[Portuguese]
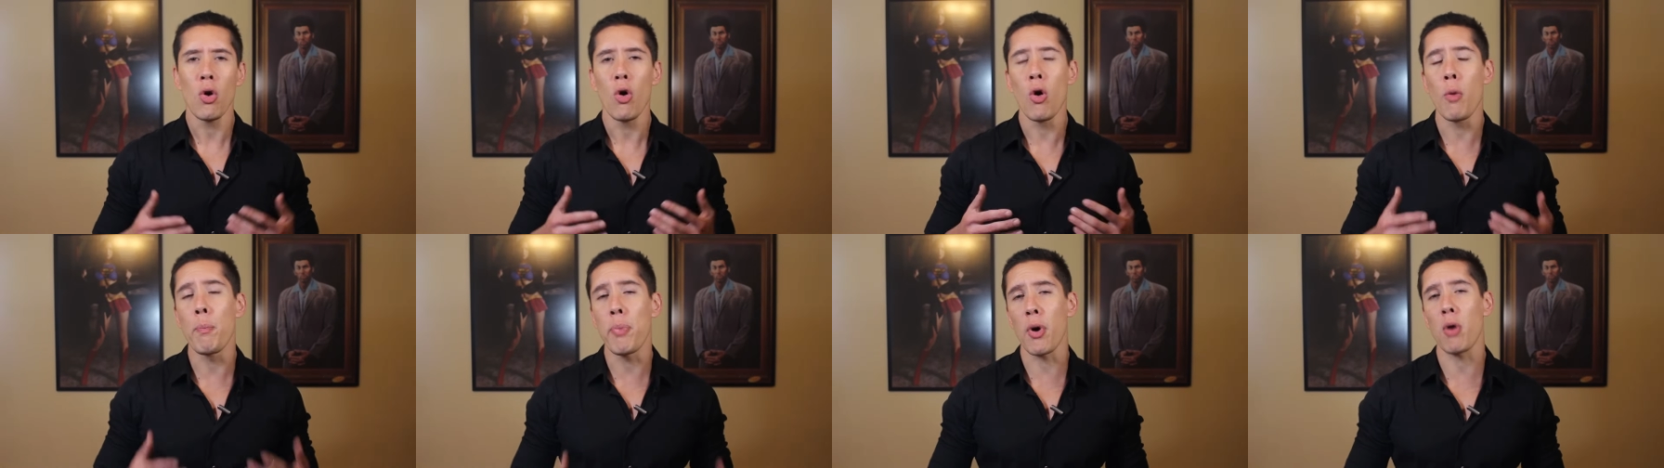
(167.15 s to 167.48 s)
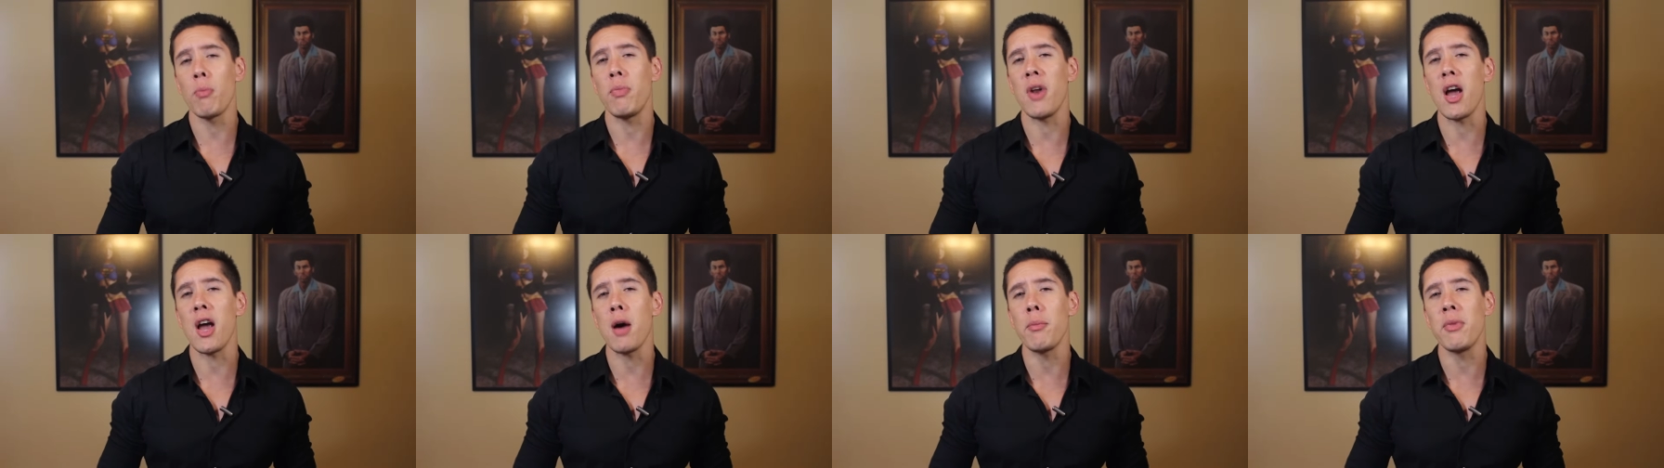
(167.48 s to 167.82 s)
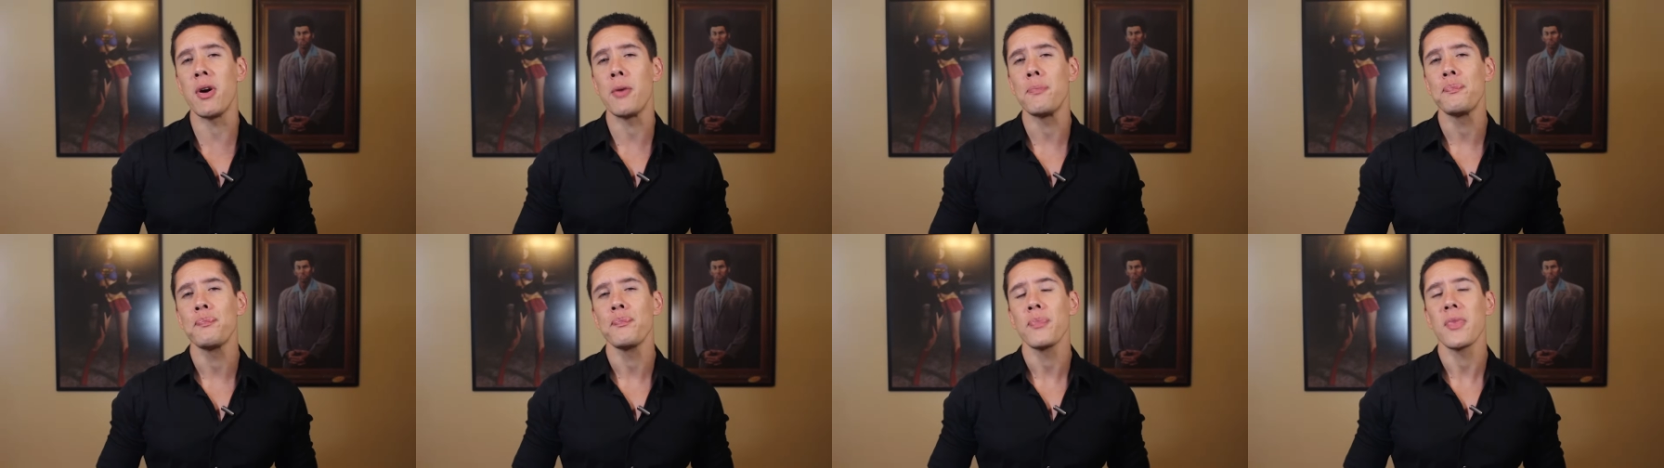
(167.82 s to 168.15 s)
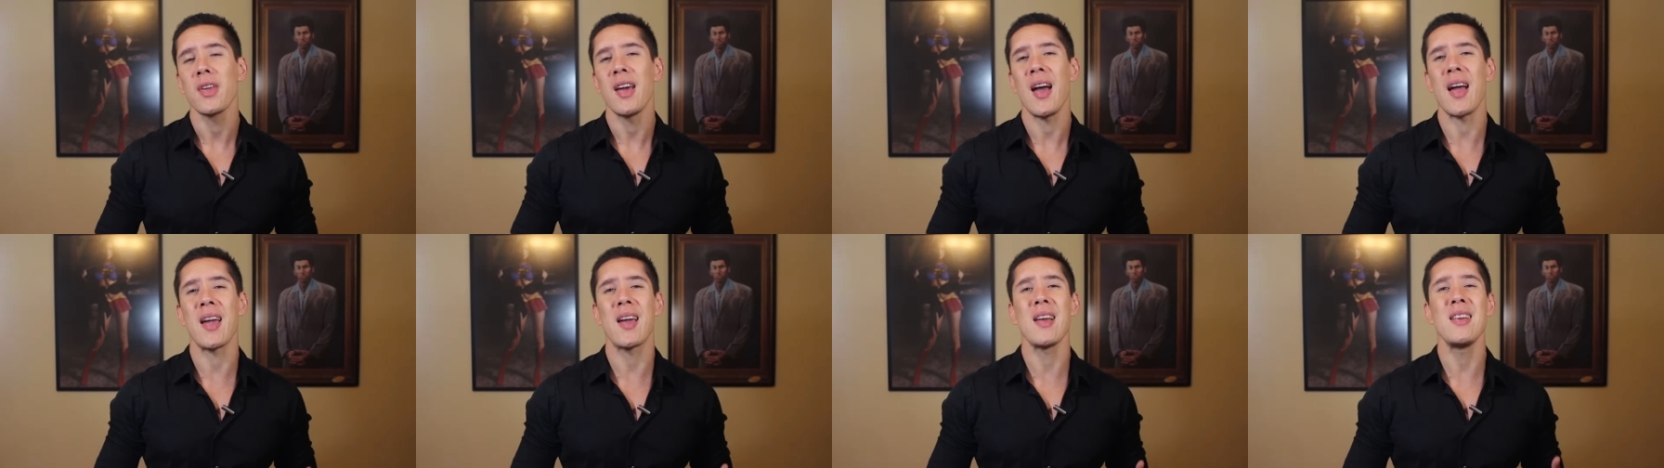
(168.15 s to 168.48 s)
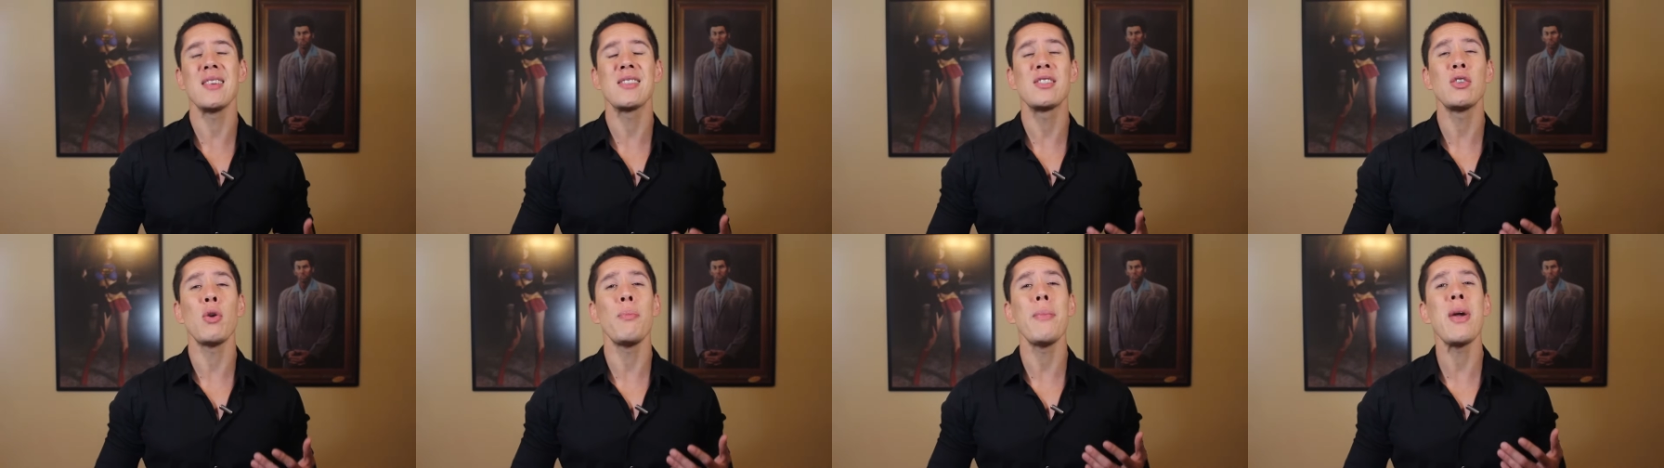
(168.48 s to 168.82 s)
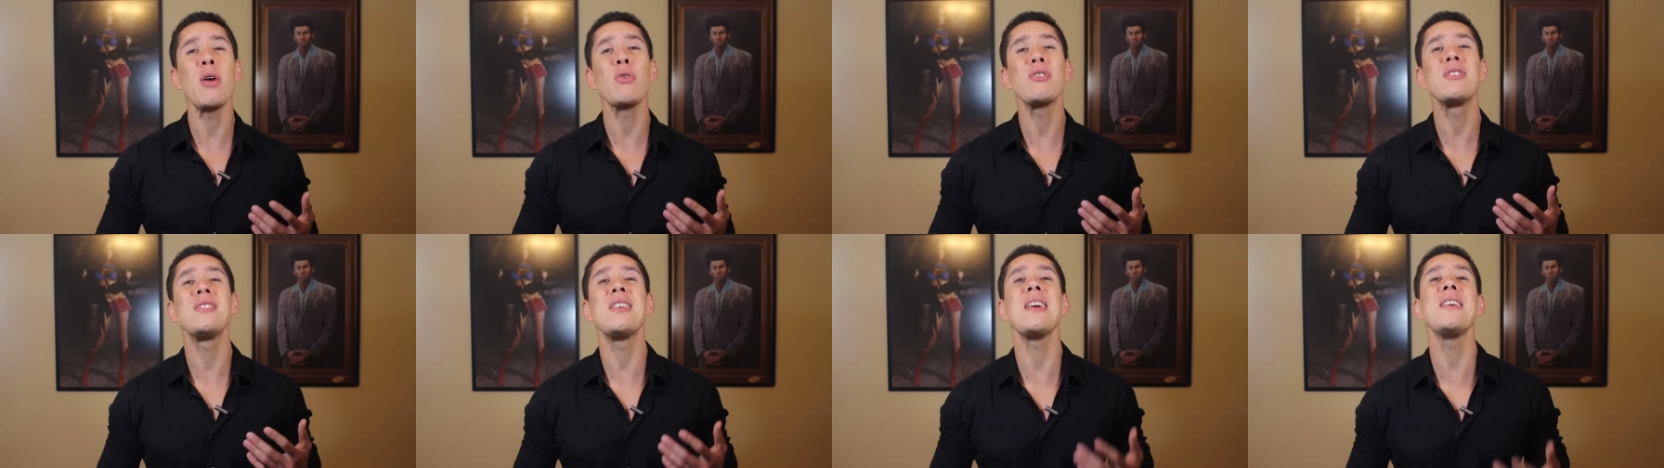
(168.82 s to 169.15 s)
O problema é que eles são
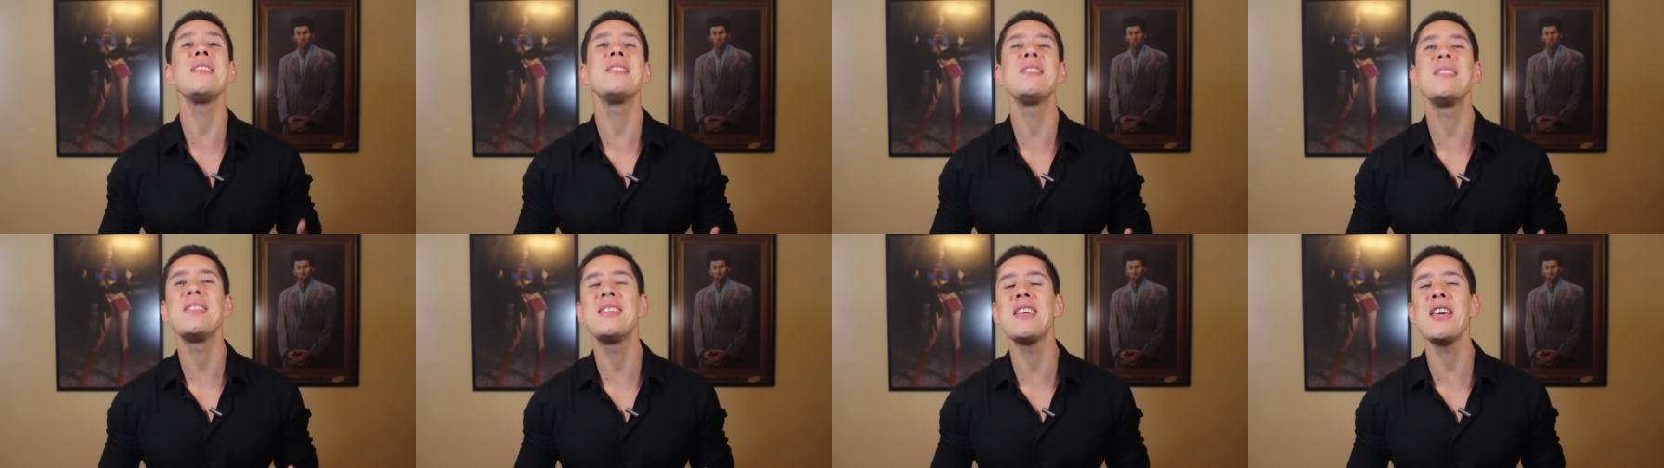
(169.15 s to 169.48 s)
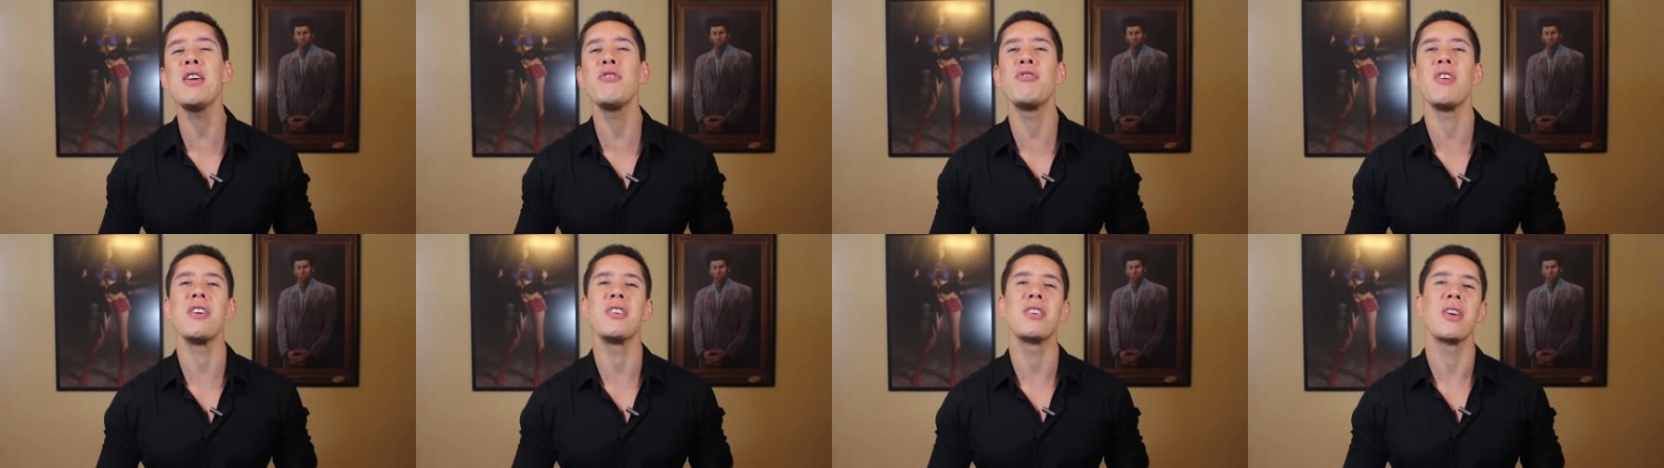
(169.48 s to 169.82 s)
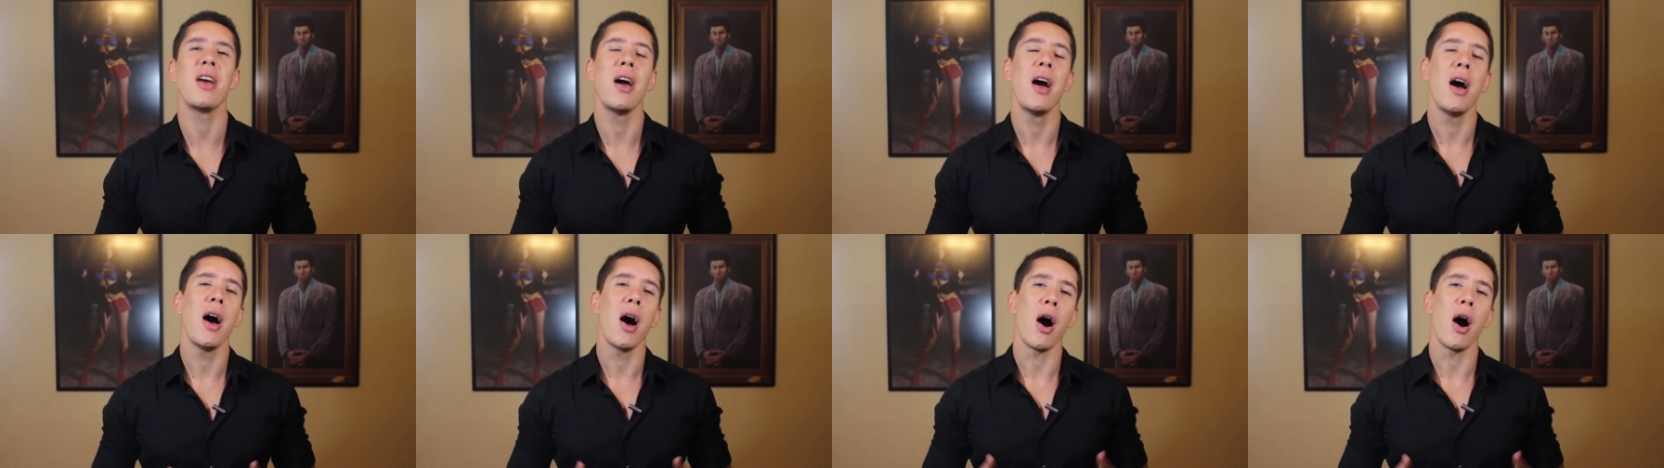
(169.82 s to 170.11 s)
meio sensíveis